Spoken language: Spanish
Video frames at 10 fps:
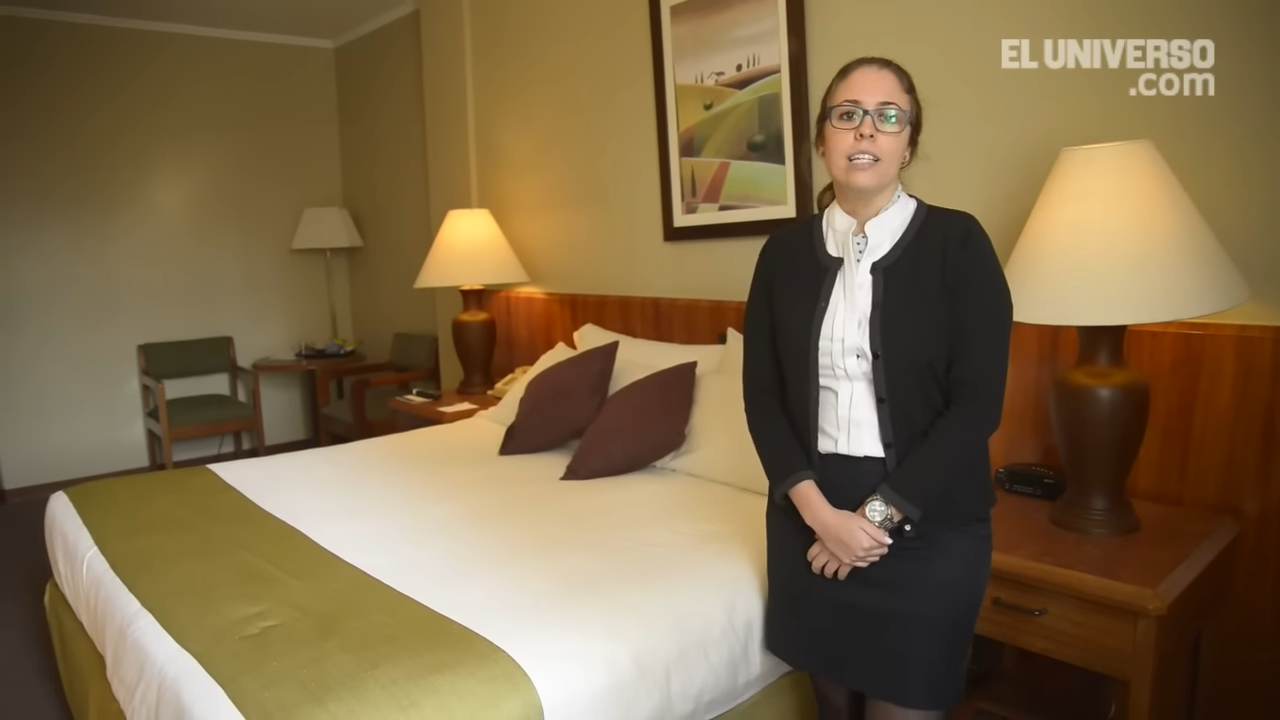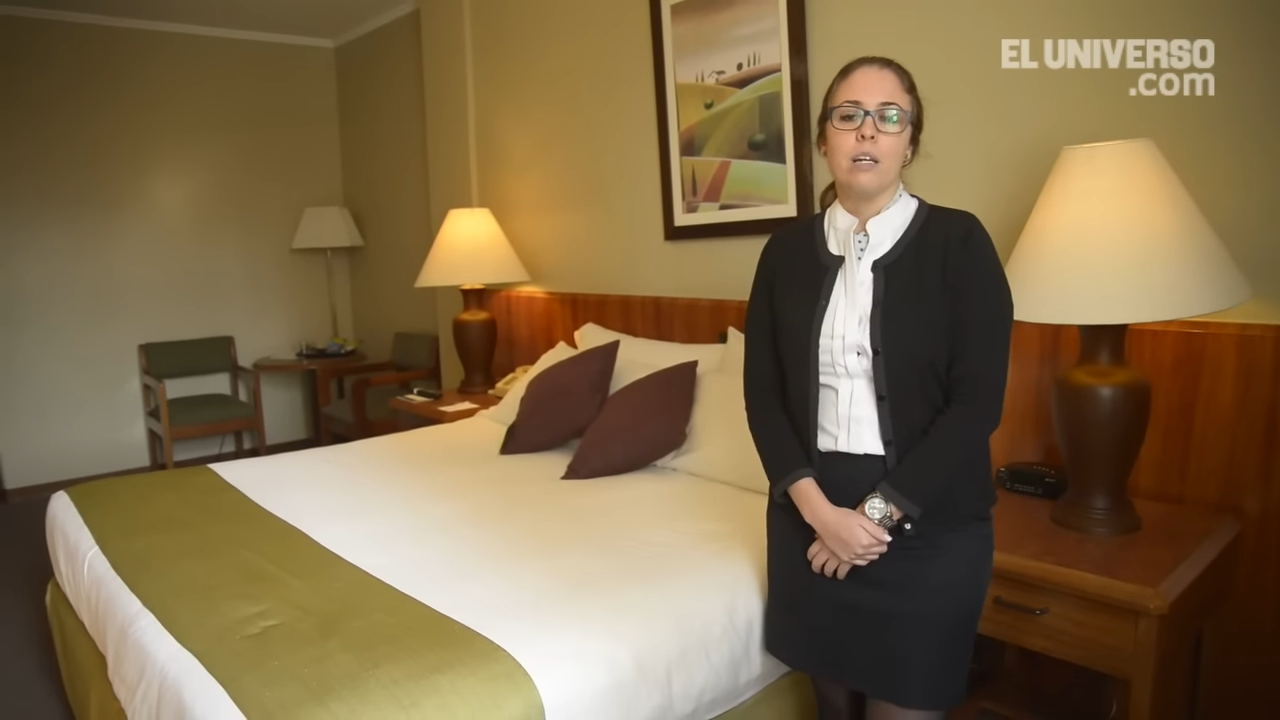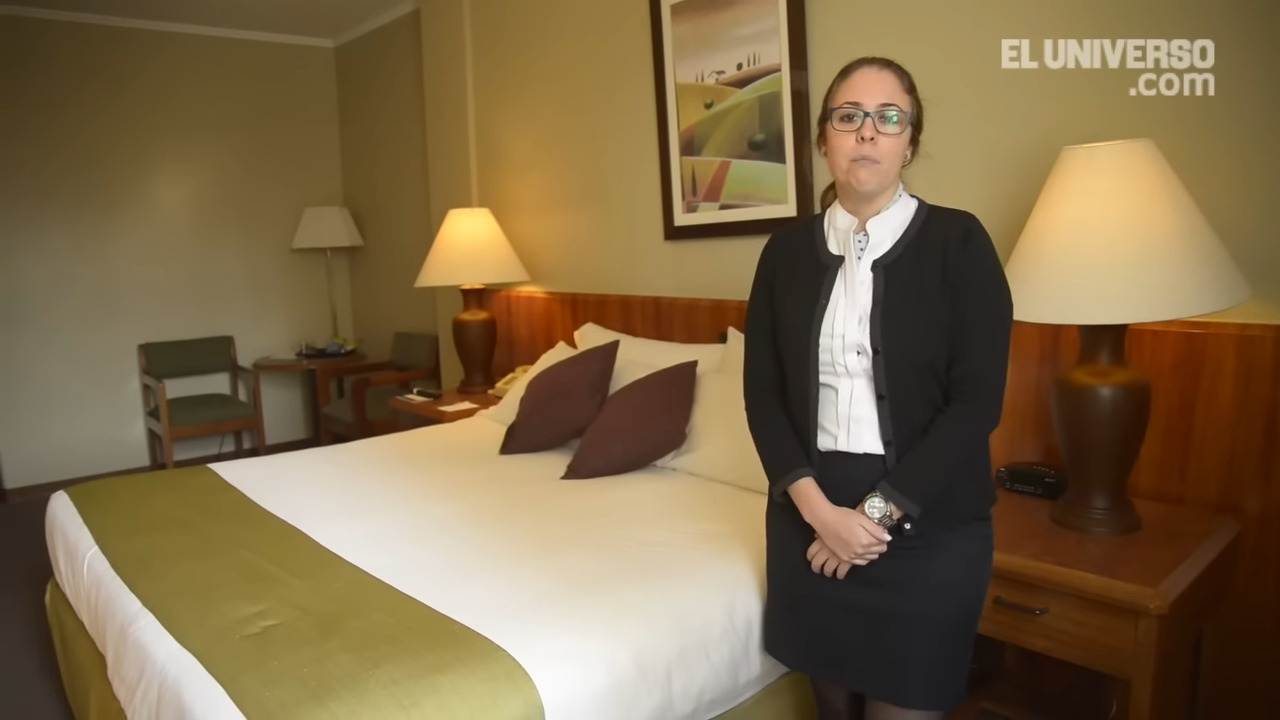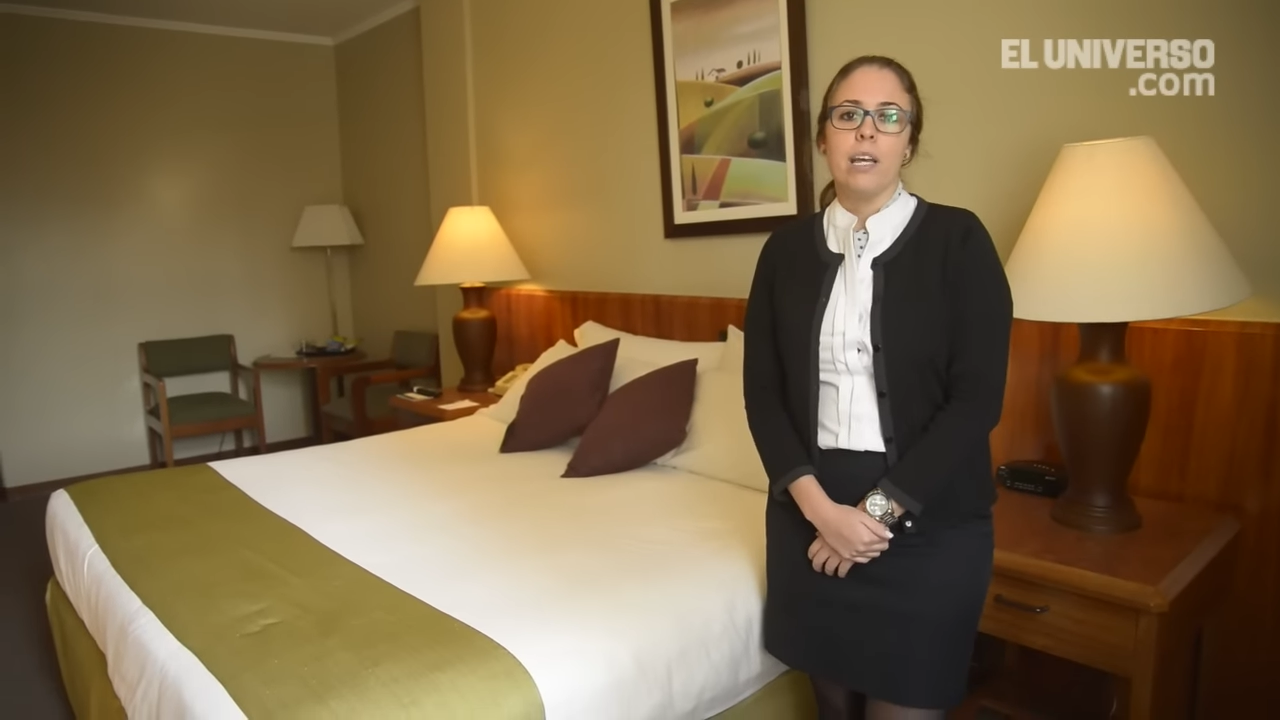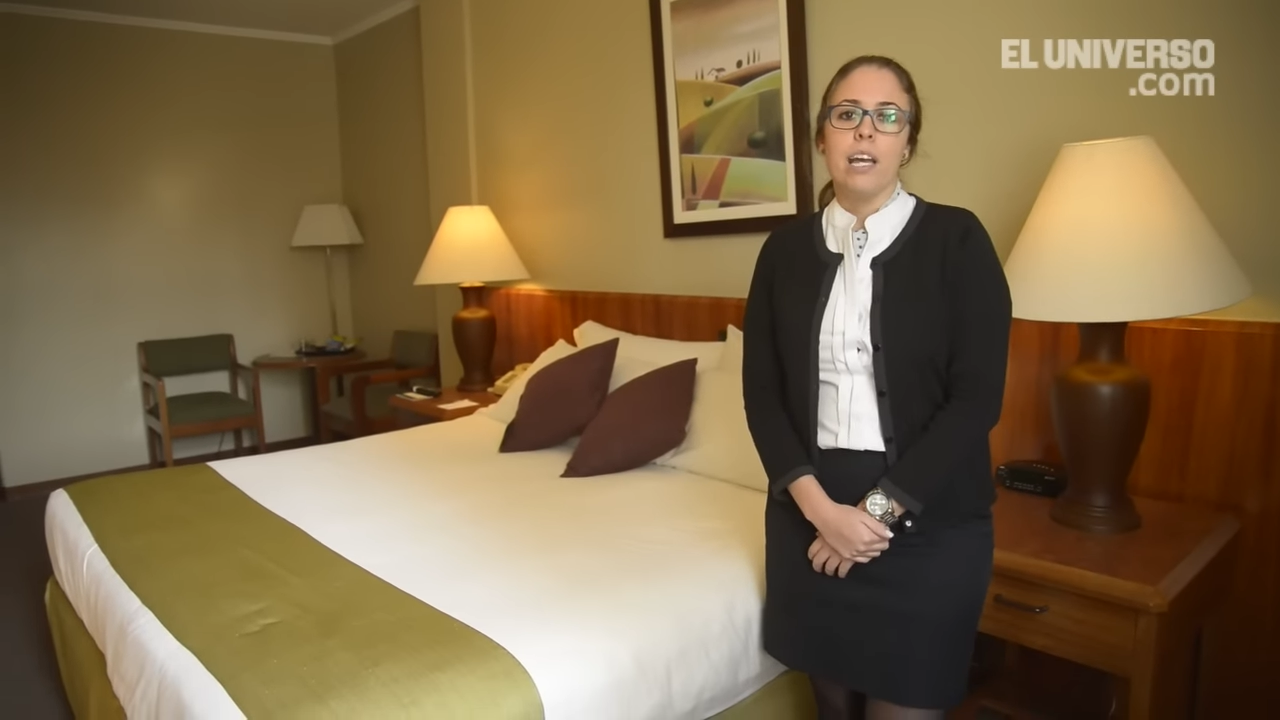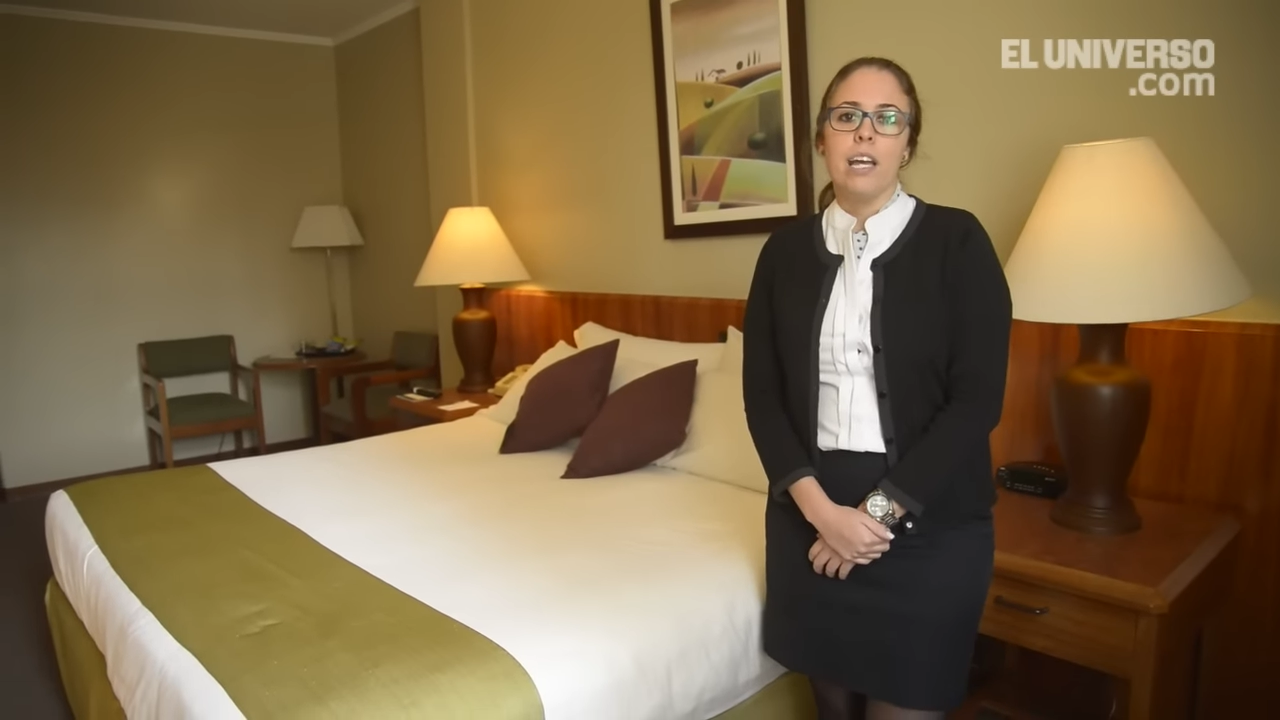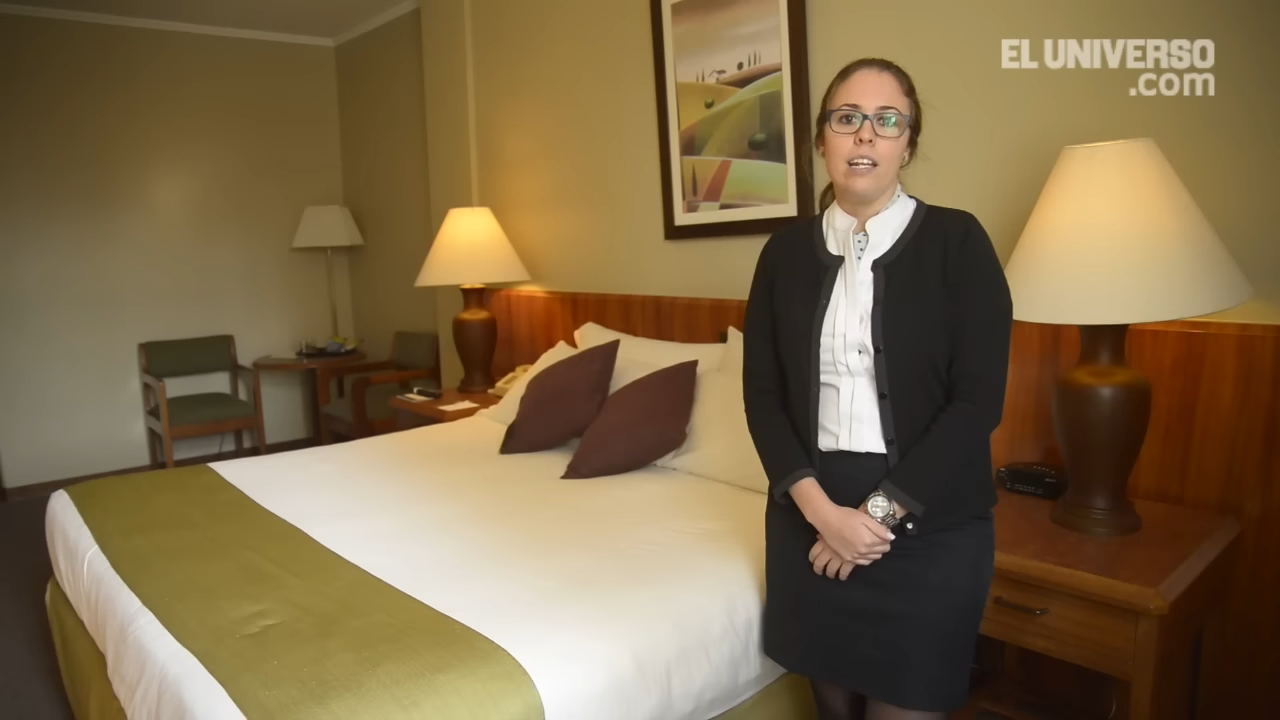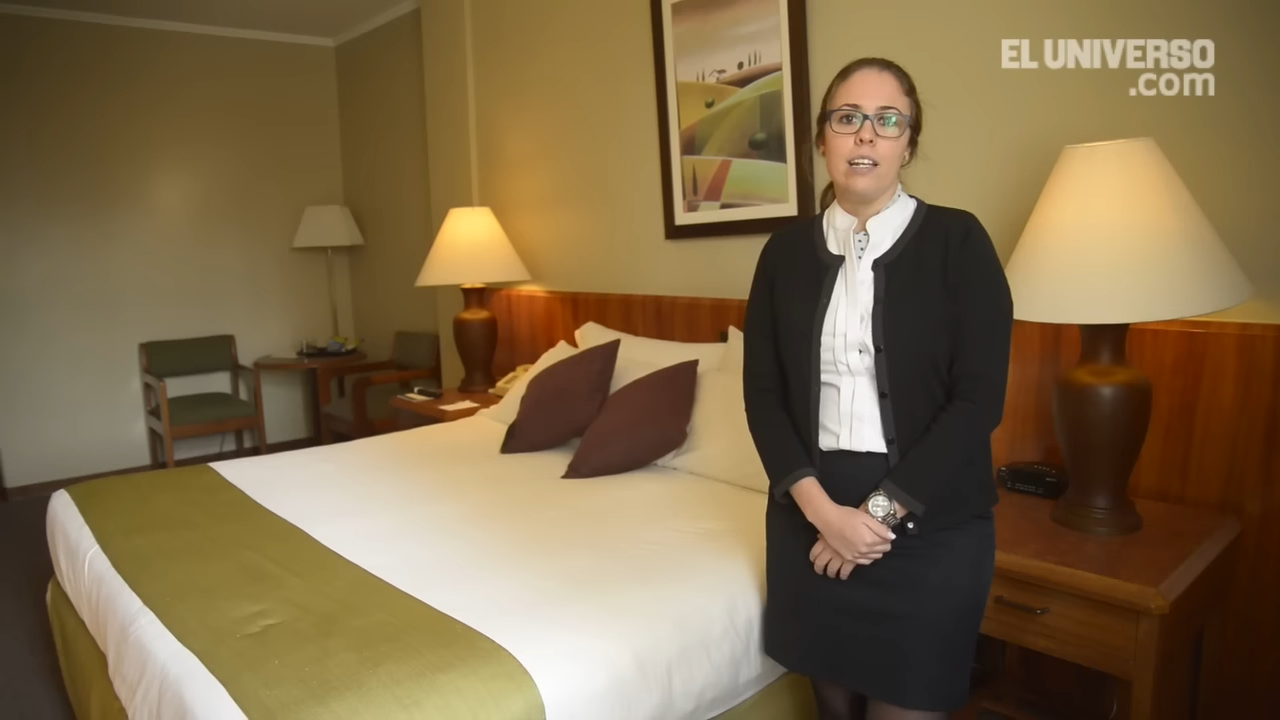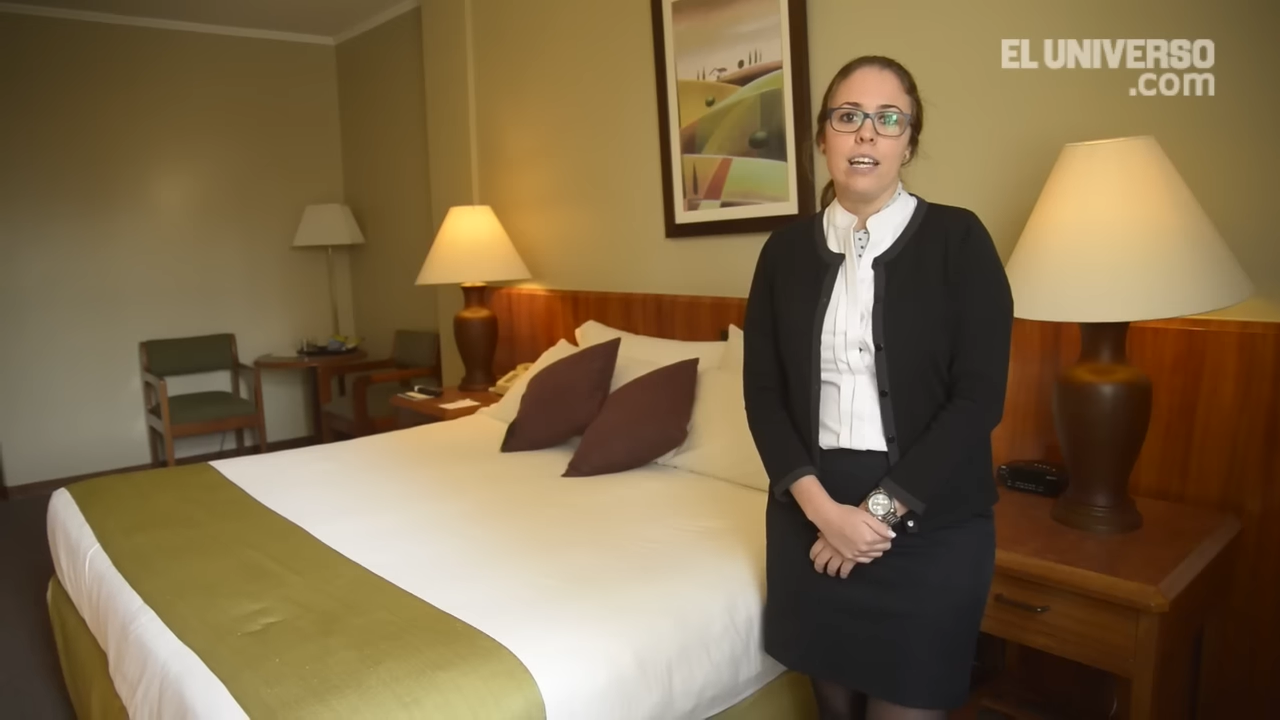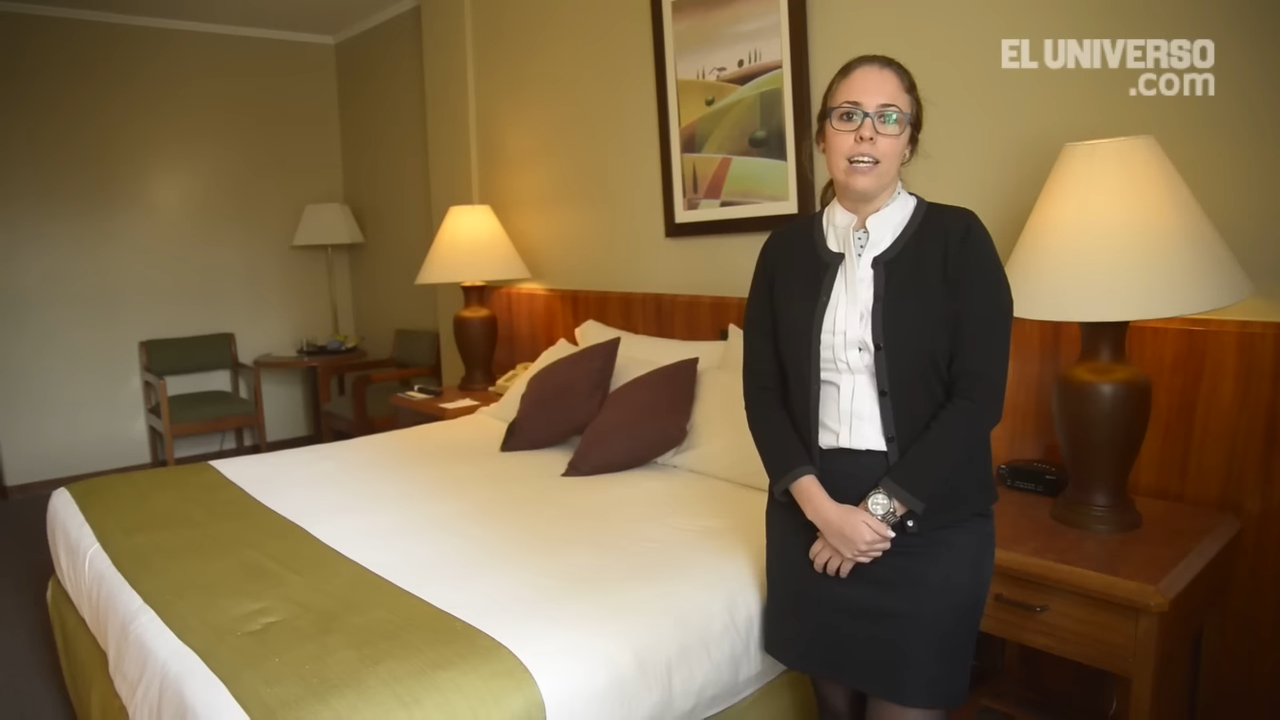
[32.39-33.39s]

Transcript: También,